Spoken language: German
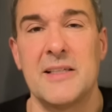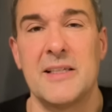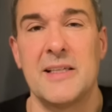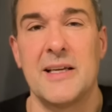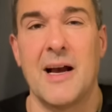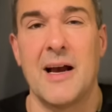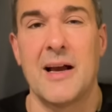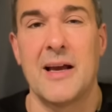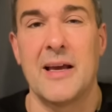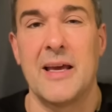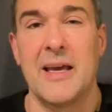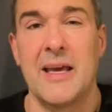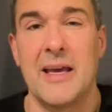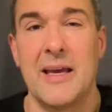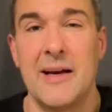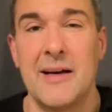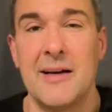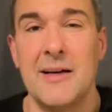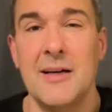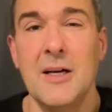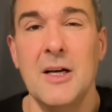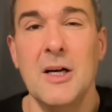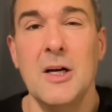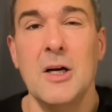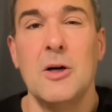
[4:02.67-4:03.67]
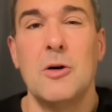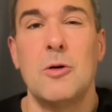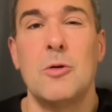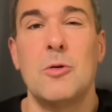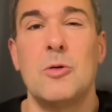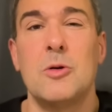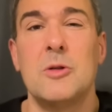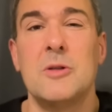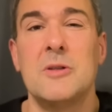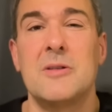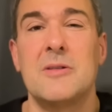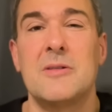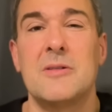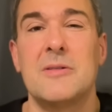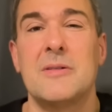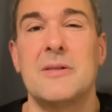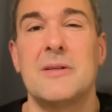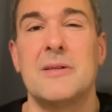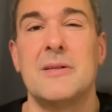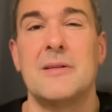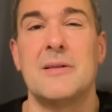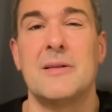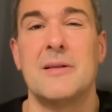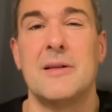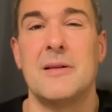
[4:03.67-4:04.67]
Jahre her und äh,
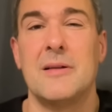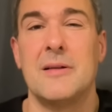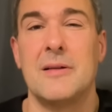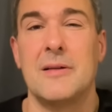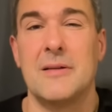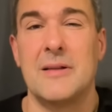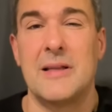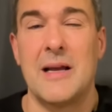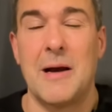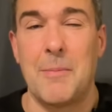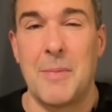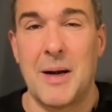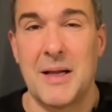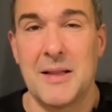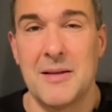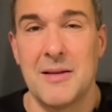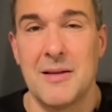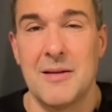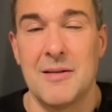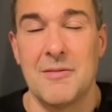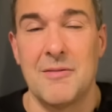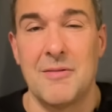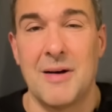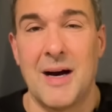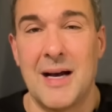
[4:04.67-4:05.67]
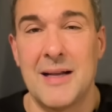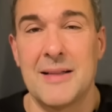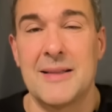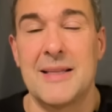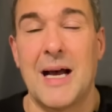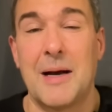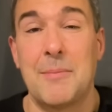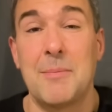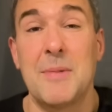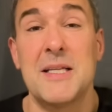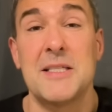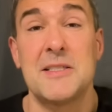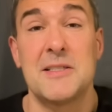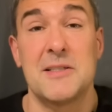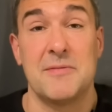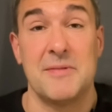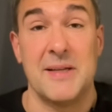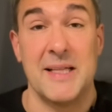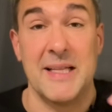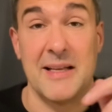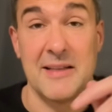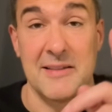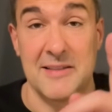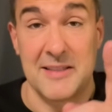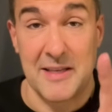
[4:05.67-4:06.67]
äh, der Mann war damals, wenn
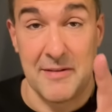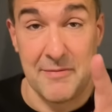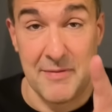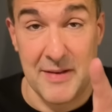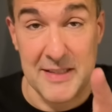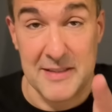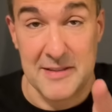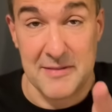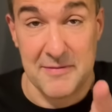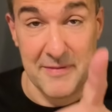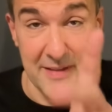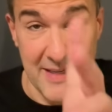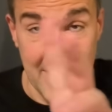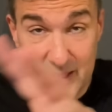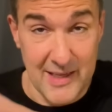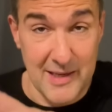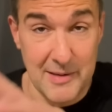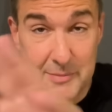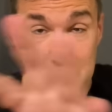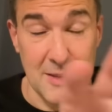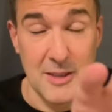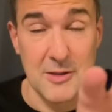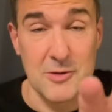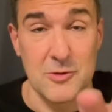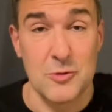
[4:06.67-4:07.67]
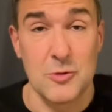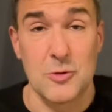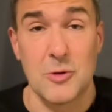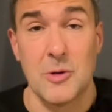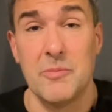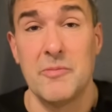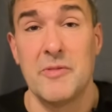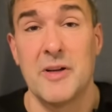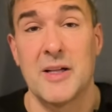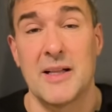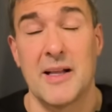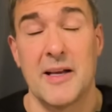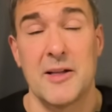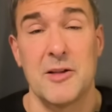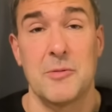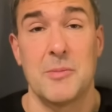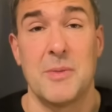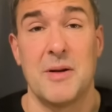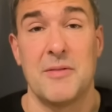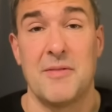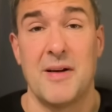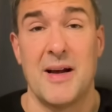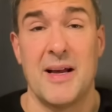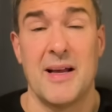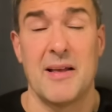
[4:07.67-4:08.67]
er es gewesen wäre, aber dazu kommen wir gleich
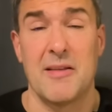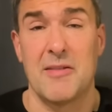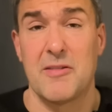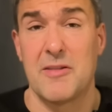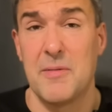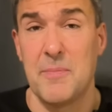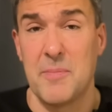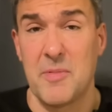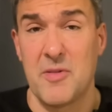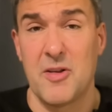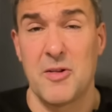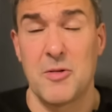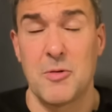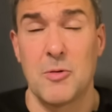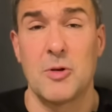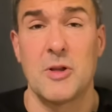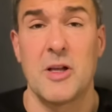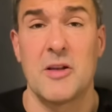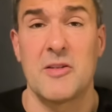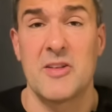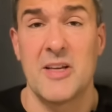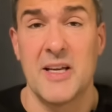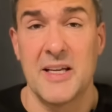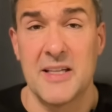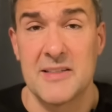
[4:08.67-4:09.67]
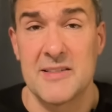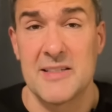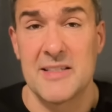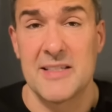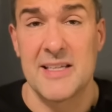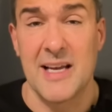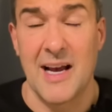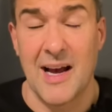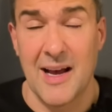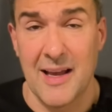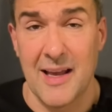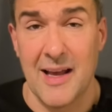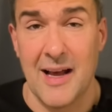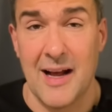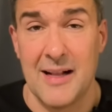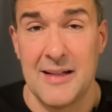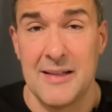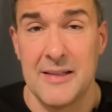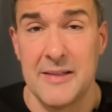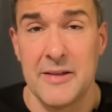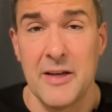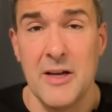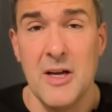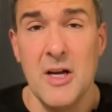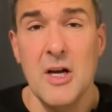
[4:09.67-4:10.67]
nochmal, war er 17 oder 16 Jahre
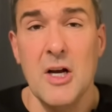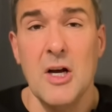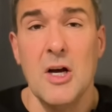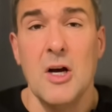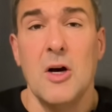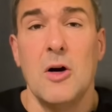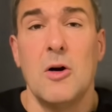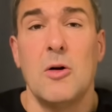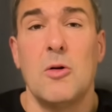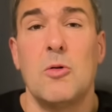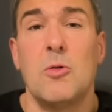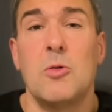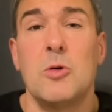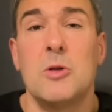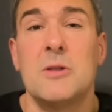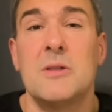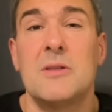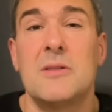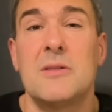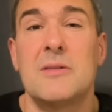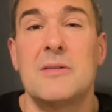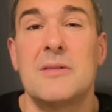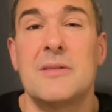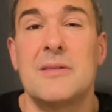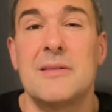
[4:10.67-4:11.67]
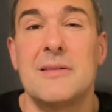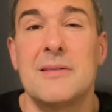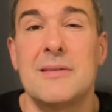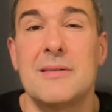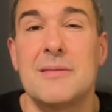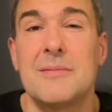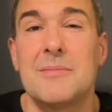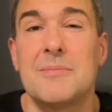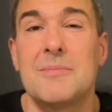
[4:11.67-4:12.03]
alt und äh,